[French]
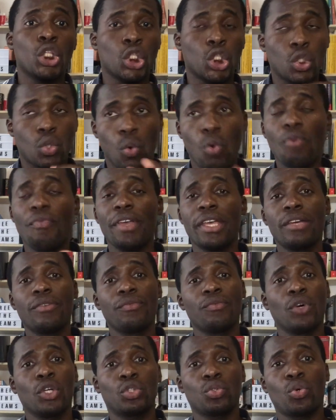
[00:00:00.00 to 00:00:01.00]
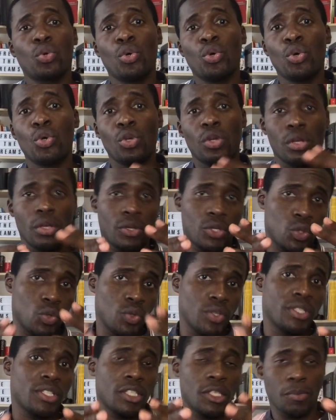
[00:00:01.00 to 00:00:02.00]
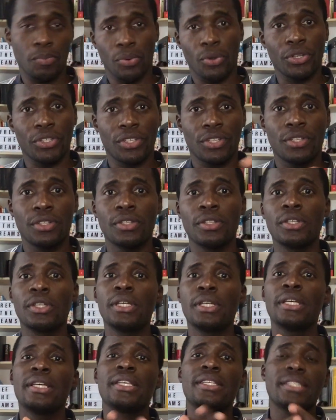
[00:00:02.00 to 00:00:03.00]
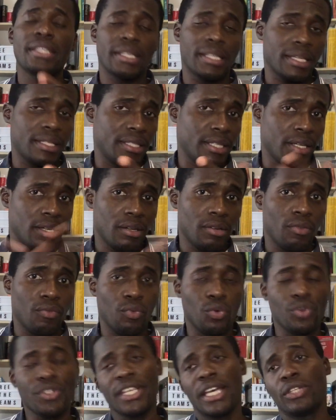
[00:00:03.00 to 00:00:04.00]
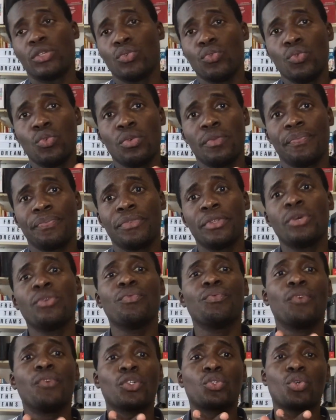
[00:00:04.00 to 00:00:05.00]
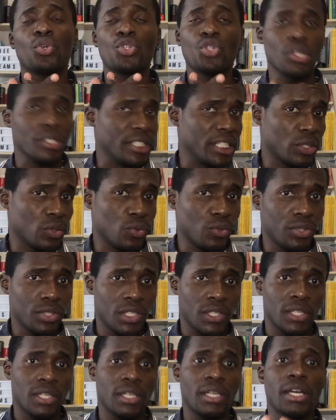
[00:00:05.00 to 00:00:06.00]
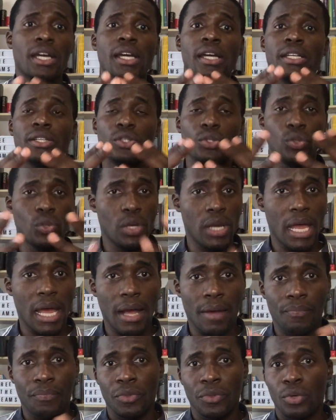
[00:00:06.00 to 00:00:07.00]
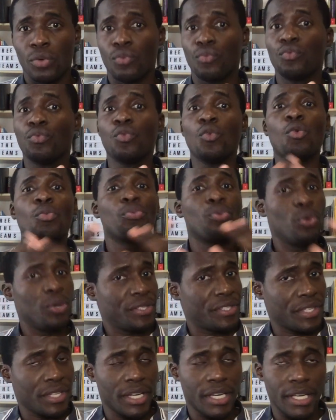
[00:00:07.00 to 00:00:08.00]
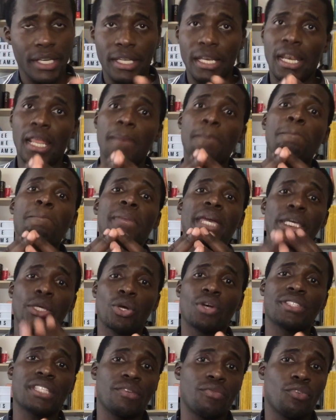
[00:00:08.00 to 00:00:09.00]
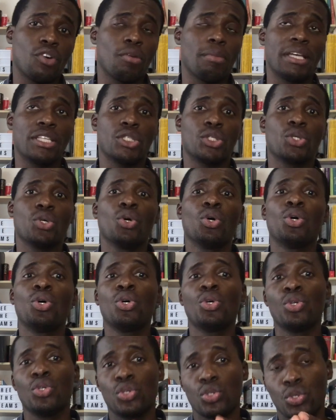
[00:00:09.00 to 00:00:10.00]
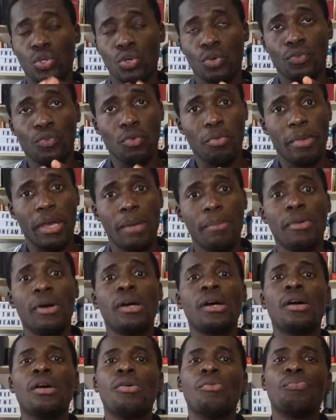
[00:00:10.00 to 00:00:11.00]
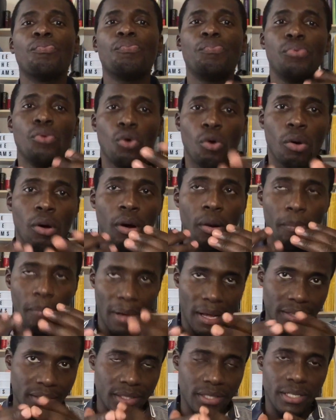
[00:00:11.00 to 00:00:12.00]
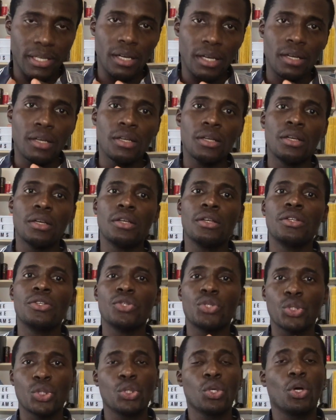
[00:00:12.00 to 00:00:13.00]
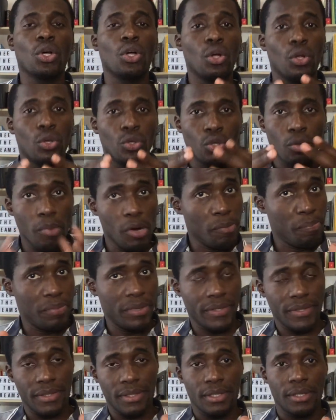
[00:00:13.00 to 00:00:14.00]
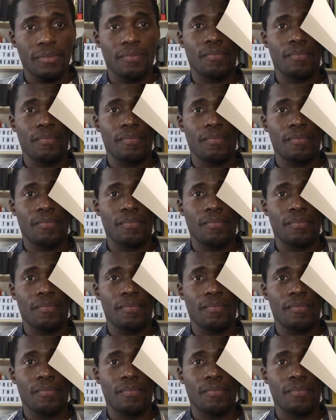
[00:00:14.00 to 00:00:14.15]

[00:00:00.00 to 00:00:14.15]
Trouvez votre sweet spot, c'est-à-dire vos atouts, votre zone d'écoute. De là, vous puiserez les meilleures informations sur vous-même pour partir sur de bonnes pistes.